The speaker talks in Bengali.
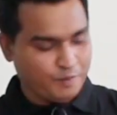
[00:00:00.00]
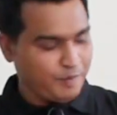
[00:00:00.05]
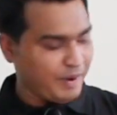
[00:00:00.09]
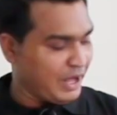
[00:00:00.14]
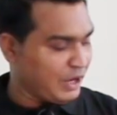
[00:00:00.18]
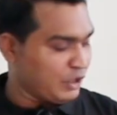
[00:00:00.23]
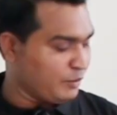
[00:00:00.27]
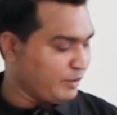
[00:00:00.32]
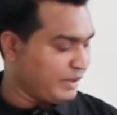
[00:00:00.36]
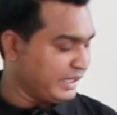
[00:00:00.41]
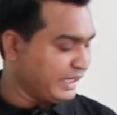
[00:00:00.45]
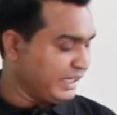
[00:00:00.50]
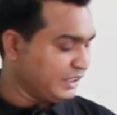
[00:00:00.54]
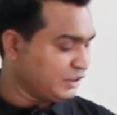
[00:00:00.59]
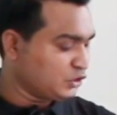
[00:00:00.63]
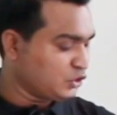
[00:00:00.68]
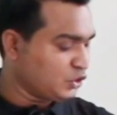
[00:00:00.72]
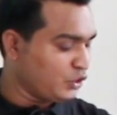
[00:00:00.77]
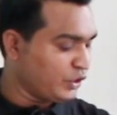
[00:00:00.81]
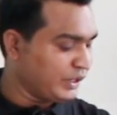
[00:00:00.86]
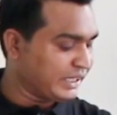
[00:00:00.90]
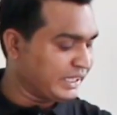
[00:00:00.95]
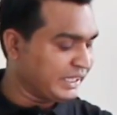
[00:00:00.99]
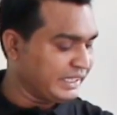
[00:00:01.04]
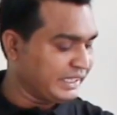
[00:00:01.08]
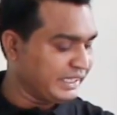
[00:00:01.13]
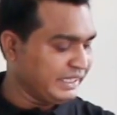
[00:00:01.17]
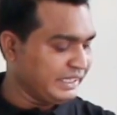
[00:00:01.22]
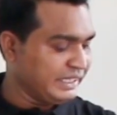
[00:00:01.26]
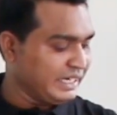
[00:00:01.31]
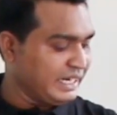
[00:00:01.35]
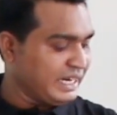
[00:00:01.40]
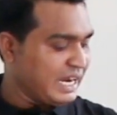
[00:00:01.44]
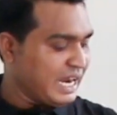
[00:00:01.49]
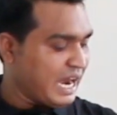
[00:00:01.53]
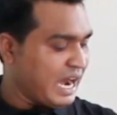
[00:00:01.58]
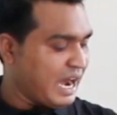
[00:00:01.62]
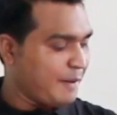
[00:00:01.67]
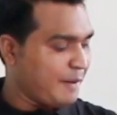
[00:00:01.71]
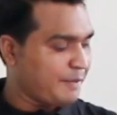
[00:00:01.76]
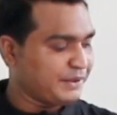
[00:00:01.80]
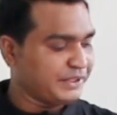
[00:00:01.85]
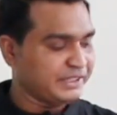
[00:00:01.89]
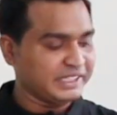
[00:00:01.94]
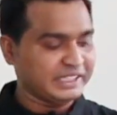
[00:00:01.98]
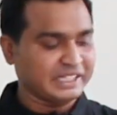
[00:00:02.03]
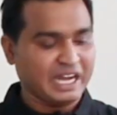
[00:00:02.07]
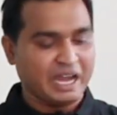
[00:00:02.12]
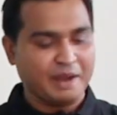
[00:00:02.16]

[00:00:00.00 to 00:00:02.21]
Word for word: ইউএস পোলোর লোগোটা দেখালাম তো